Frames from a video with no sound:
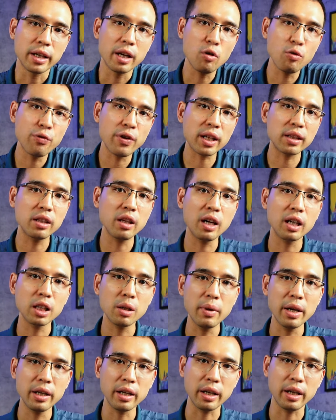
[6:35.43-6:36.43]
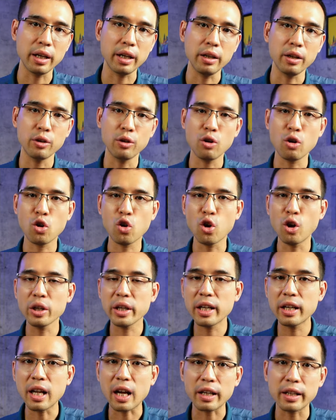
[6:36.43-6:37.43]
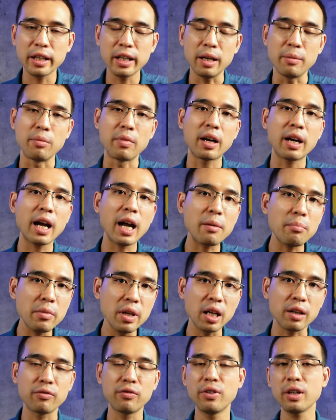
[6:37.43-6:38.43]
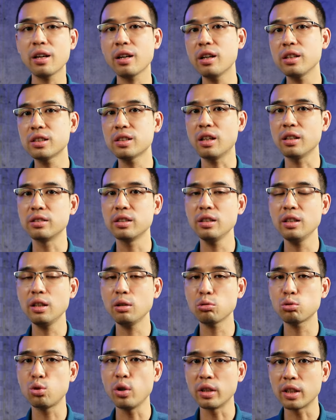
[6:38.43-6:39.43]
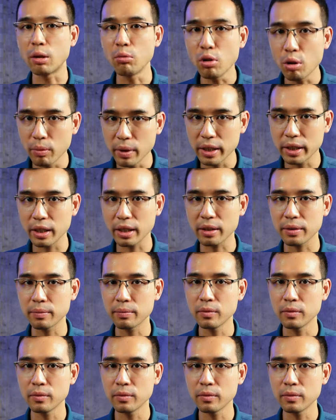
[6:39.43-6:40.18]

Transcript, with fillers: cái ông vector database này nó có những cái đặc điểm khác biệt với các cơ sở dữ liệu truyền thống của mình nhé